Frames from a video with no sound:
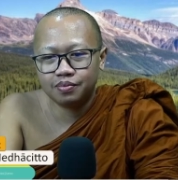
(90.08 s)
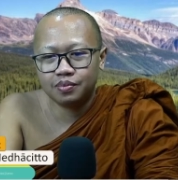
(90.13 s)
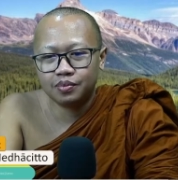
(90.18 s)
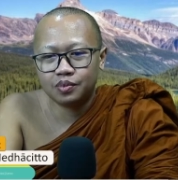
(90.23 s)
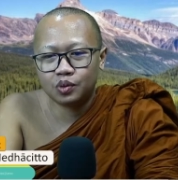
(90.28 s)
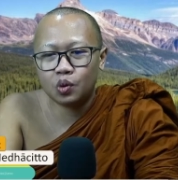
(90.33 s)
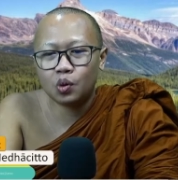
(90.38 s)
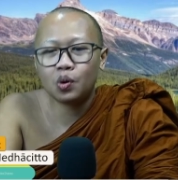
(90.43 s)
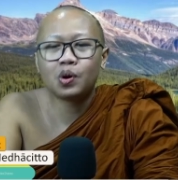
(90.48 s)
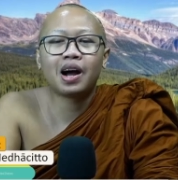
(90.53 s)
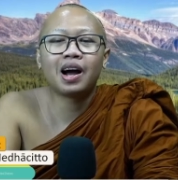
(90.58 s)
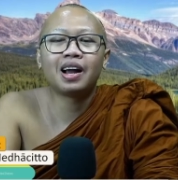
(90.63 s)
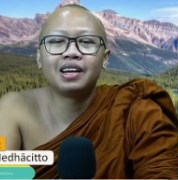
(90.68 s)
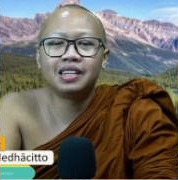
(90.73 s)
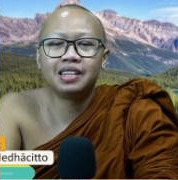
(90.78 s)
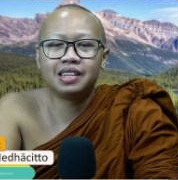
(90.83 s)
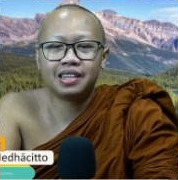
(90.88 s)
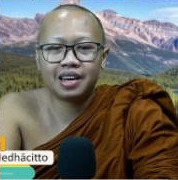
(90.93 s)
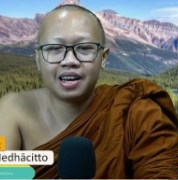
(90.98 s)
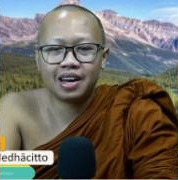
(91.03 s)

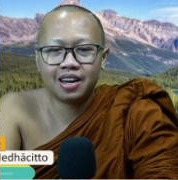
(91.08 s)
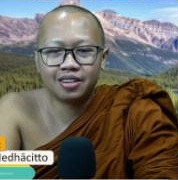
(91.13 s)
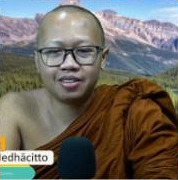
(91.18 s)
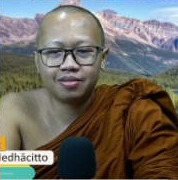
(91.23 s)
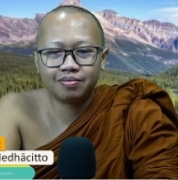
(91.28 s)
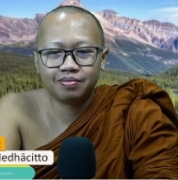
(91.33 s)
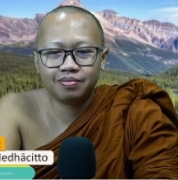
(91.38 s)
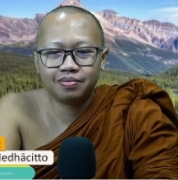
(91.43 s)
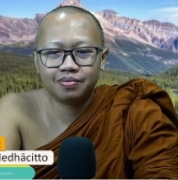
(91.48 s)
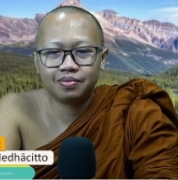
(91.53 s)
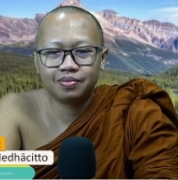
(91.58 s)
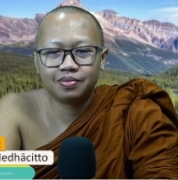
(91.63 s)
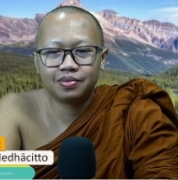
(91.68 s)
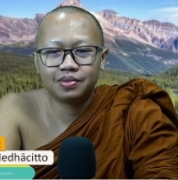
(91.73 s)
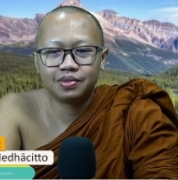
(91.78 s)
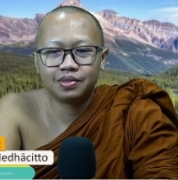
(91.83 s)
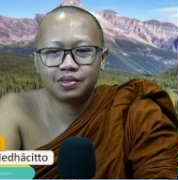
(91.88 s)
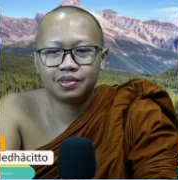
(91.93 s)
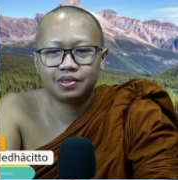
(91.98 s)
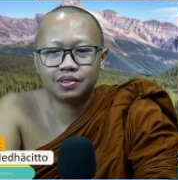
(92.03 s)
Kokalika
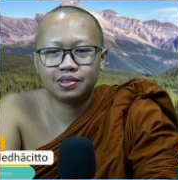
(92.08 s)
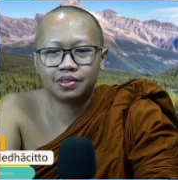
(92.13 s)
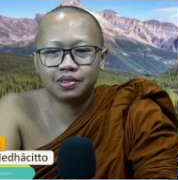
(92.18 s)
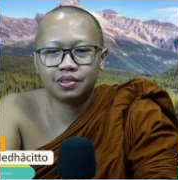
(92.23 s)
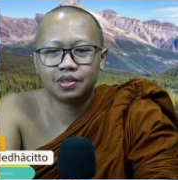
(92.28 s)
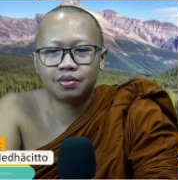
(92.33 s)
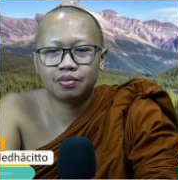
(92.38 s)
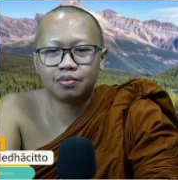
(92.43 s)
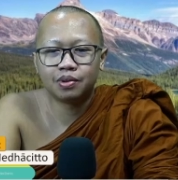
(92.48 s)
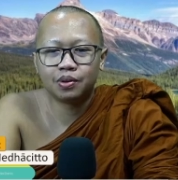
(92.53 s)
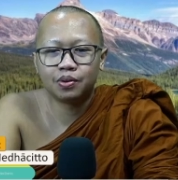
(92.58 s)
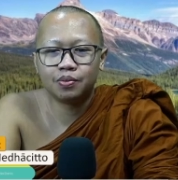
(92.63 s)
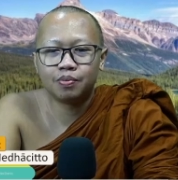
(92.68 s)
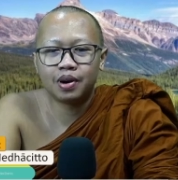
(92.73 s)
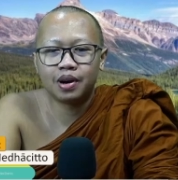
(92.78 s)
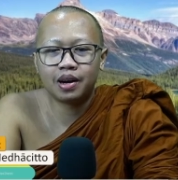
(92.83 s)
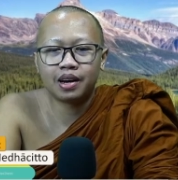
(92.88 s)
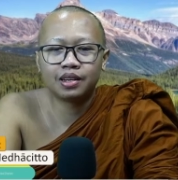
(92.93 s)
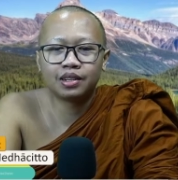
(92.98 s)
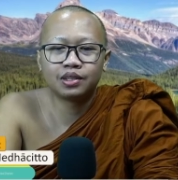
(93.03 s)
yang
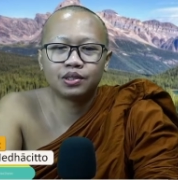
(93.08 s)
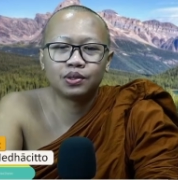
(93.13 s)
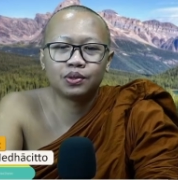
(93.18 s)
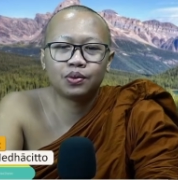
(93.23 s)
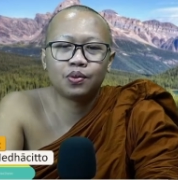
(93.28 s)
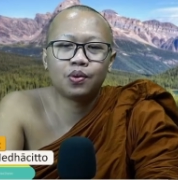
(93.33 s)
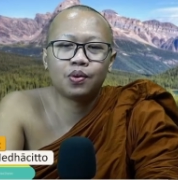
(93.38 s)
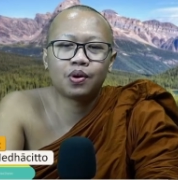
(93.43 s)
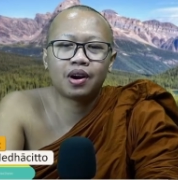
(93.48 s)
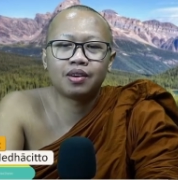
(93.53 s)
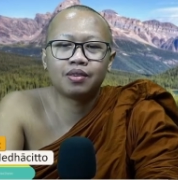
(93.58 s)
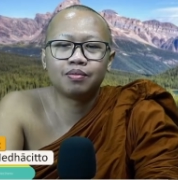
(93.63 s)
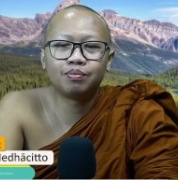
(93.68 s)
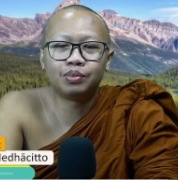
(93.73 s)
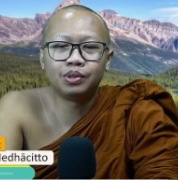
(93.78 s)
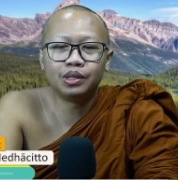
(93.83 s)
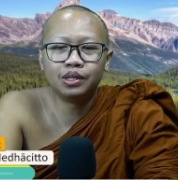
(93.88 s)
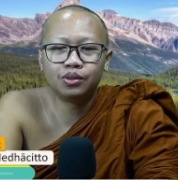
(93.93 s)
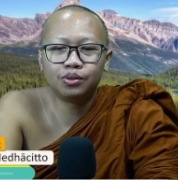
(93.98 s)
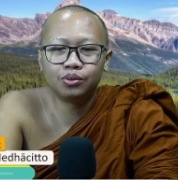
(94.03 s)
merupakan seorang
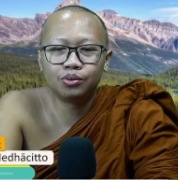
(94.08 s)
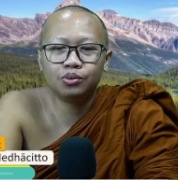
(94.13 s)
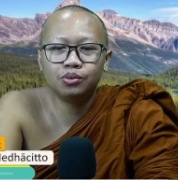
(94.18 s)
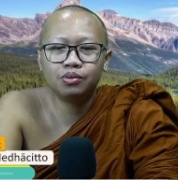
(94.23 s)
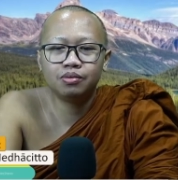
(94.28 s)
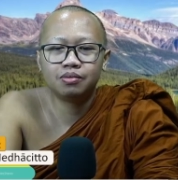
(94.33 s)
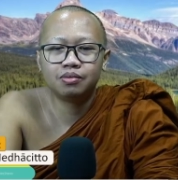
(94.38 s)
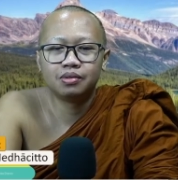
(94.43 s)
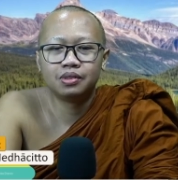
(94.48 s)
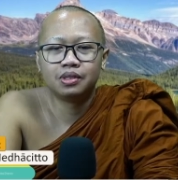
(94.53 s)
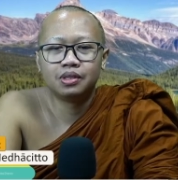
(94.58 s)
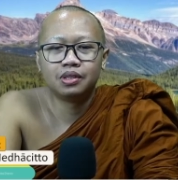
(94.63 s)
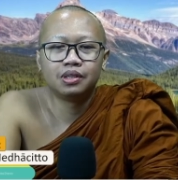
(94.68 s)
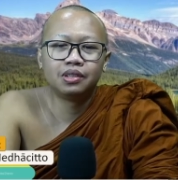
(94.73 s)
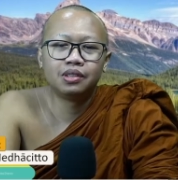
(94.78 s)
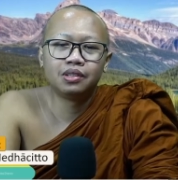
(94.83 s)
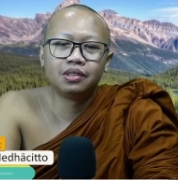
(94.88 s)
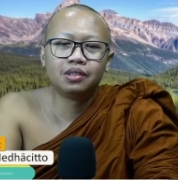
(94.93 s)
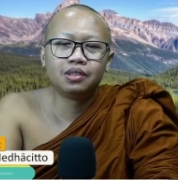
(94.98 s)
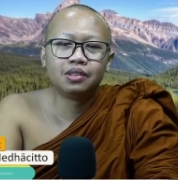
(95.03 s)
biku
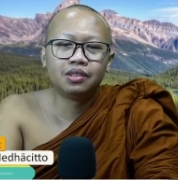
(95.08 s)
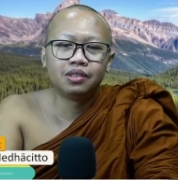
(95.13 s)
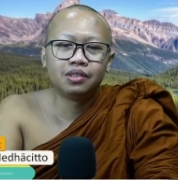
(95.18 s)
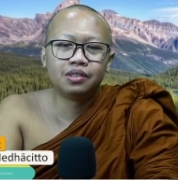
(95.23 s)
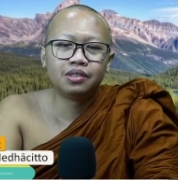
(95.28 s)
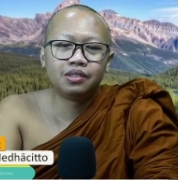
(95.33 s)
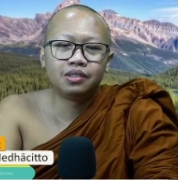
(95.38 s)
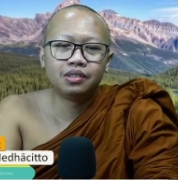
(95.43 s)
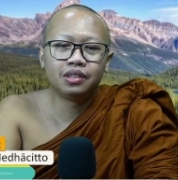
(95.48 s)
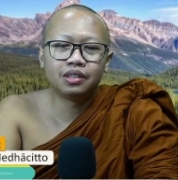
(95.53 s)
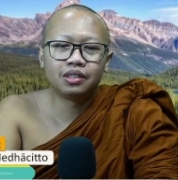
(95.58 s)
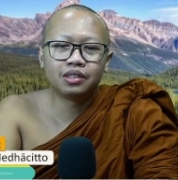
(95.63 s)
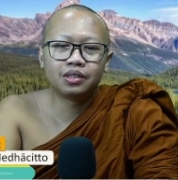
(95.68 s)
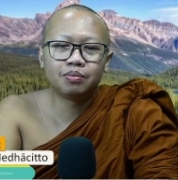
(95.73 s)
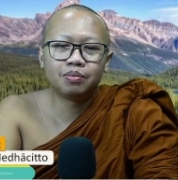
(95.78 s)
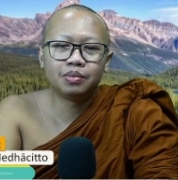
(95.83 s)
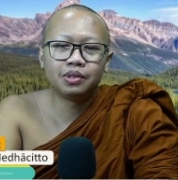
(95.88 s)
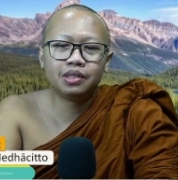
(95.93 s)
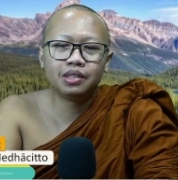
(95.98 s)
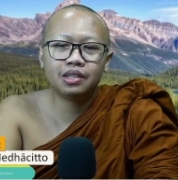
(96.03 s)
yang
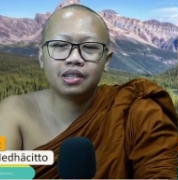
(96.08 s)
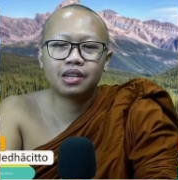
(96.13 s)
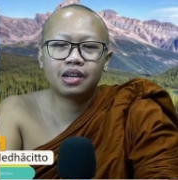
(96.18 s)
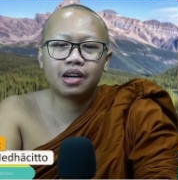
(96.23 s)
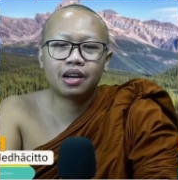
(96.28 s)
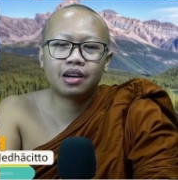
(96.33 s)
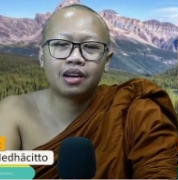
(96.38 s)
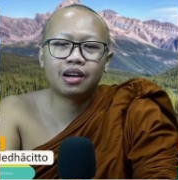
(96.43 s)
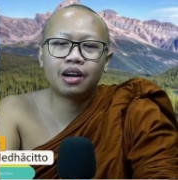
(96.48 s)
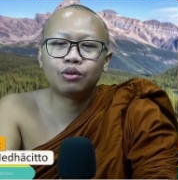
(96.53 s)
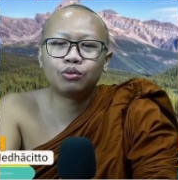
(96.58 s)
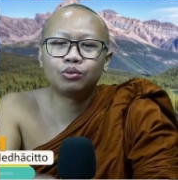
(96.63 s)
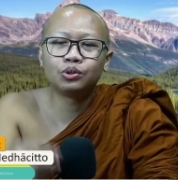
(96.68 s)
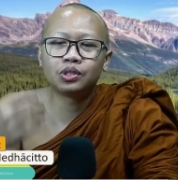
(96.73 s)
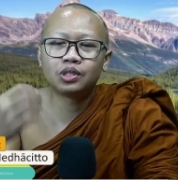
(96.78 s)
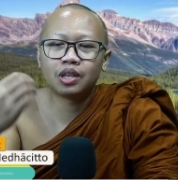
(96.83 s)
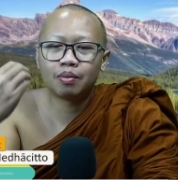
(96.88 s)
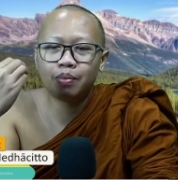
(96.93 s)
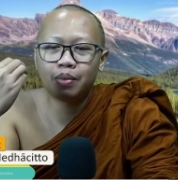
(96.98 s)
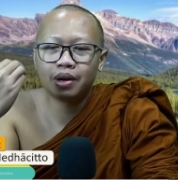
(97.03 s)
sebenarnya karena
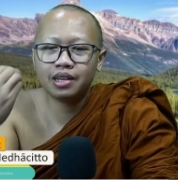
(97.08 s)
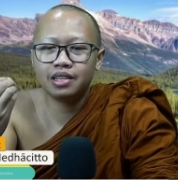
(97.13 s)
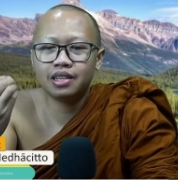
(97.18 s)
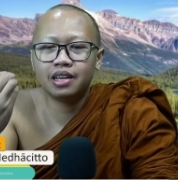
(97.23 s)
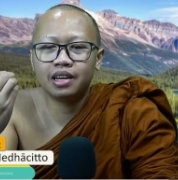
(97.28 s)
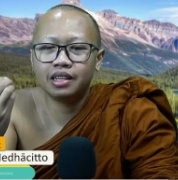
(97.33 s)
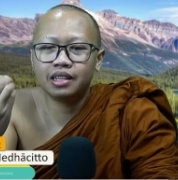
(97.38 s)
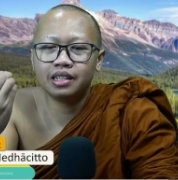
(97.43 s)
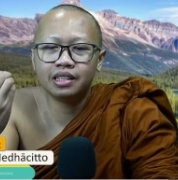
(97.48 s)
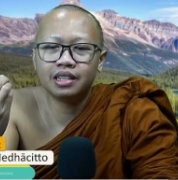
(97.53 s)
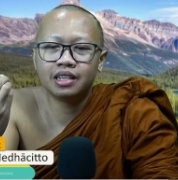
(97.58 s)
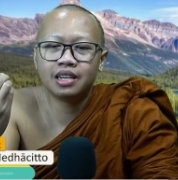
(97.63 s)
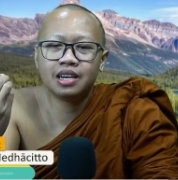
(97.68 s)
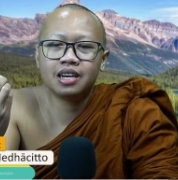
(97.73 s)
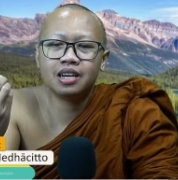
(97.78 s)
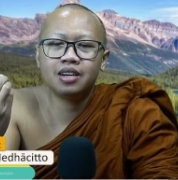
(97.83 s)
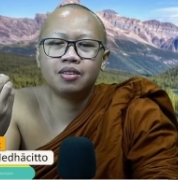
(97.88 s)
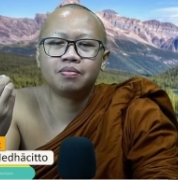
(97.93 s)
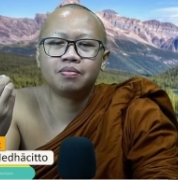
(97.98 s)
ucapannya ia